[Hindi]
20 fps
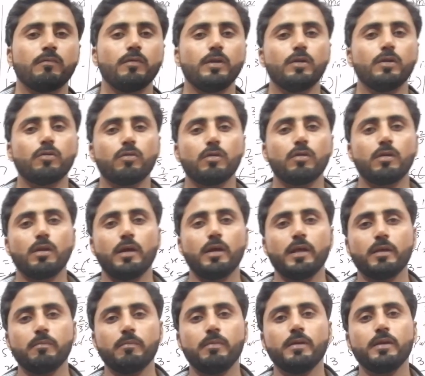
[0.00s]
वीडियो को
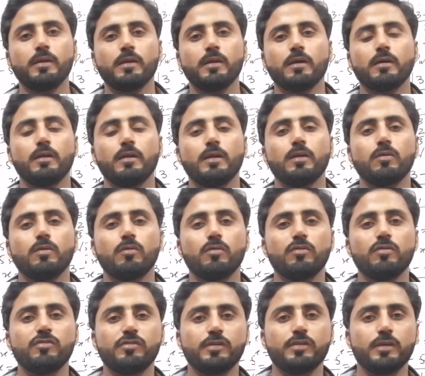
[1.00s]
लाइक भी किया करें
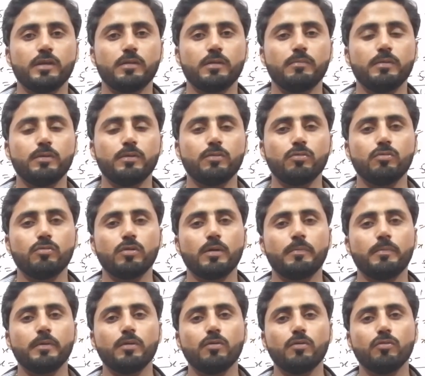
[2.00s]
और शेयर भी ज़रूर
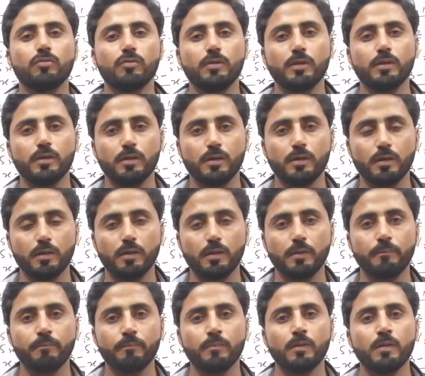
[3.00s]
अपने दोस्तों से किया
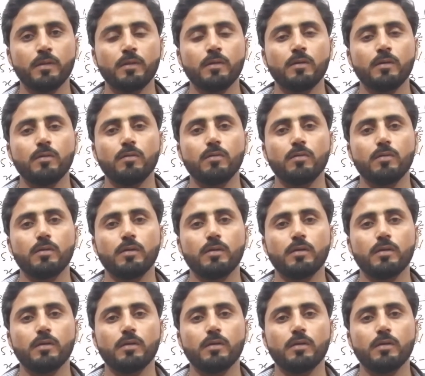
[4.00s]
करें और